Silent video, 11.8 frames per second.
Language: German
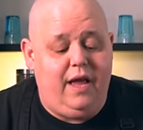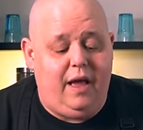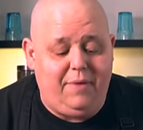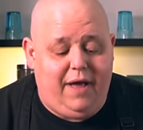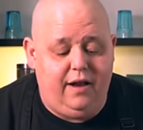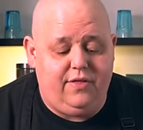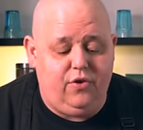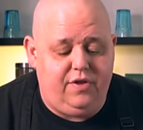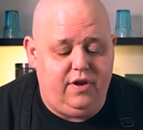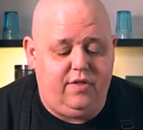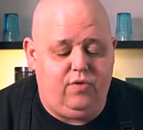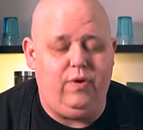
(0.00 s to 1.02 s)
wir haben ein geiles Söschen
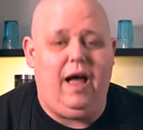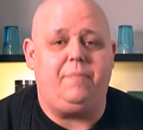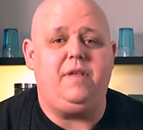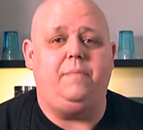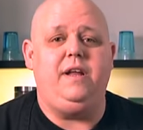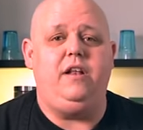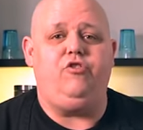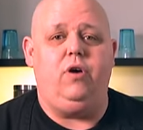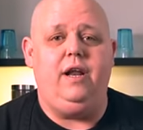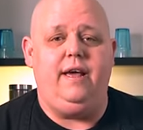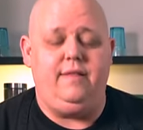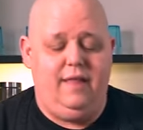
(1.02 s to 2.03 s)
dazu. Ihr habt es ja im Titel schon
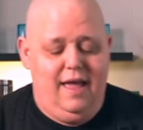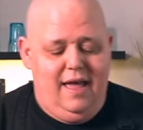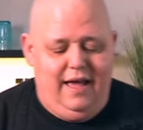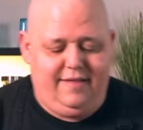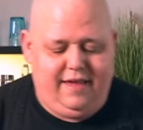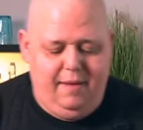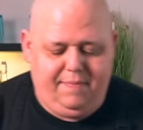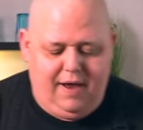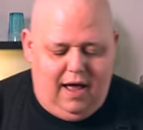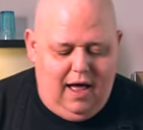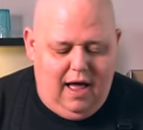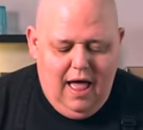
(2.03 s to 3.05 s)
gelesen. Es gibt äh,